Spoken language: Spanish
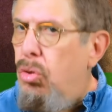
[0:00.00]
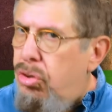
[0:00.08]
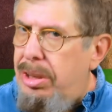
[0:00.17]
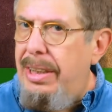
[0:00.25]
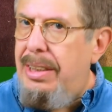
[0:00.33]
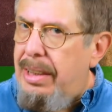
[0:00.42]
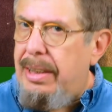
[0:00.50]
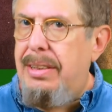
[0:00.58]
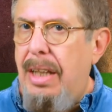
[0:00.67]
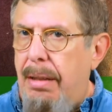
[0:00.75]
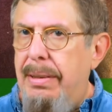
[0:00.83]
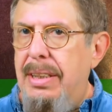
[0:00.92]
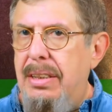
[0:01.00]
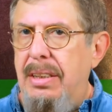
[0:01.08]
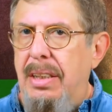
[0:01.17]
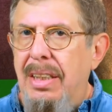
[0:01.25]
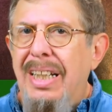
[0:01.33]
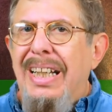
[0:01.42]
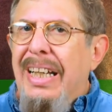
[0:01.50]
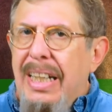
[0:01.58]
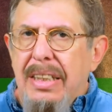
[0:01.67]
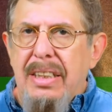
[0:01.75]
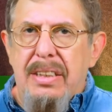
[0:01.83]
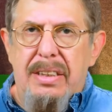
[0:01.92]
no se detectaban así.
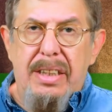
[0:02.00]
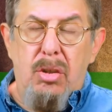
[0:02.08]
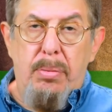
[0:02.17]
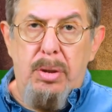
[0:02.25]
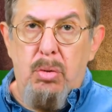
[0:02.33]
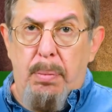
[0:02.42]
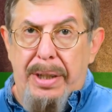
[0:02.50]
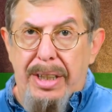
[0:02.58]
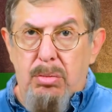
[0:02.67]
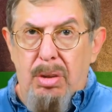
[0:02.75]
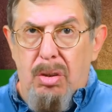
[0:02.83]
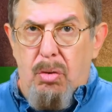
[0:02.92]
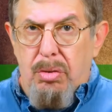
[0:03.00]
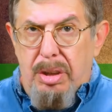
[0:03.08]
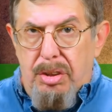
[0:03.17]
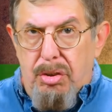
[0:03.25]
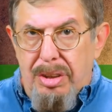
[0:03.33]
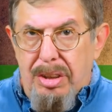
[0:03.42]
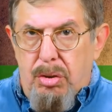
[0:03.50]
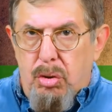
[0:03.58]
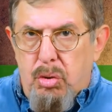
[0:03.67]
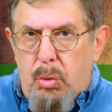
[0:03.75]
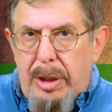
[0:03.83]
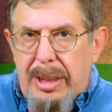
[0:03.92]
Era necesario ver un objeto en condiciones
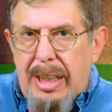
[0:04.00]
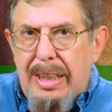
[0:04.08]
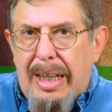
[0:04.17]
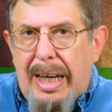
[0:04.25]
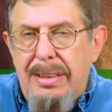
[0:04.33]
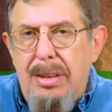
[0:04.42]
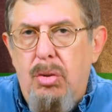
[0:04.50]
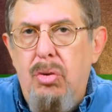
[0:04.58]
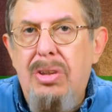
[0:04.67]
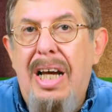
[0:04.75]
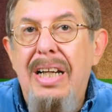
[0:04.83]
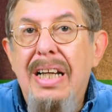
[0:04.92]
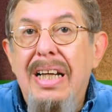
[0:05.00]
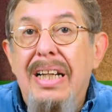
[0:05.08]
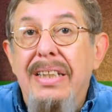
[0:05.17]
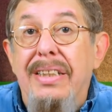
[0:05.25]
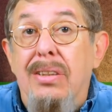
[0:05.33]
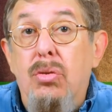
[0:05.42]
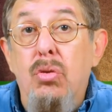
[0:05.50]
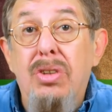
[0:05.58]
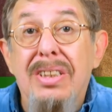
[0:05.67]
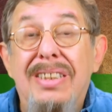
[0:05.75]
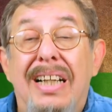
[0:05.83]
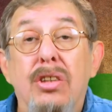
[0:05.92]
de oscuridad casi total y
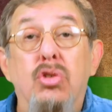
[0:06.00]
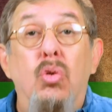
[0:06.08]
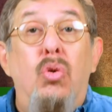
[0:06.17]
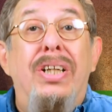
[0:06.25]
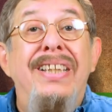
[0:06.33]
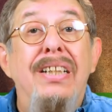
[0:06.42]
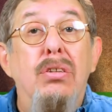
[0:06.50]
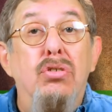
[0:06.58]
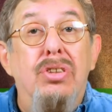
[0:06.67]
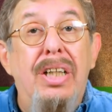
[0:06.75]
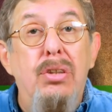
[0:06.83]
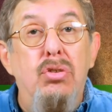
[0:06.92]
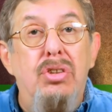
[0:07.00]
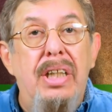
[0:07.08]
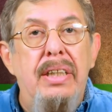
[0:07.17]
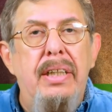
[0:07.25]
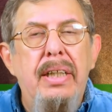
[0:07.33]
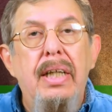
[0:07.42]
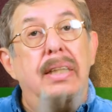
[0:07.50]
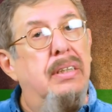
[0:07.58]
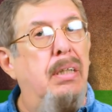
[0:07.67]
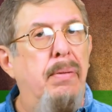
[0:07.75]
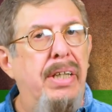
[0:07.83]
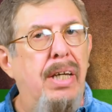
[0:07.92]
entonces al surgir los rayos N
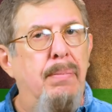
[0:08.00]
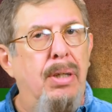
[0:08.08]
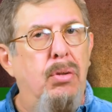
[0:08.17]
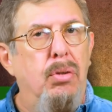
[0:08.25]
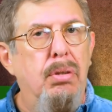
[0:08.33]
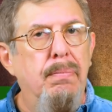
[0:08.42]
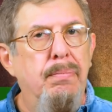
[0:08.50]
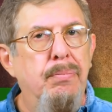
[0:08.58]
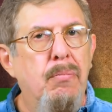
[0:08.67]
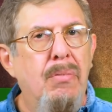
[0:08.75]
se veía mejor.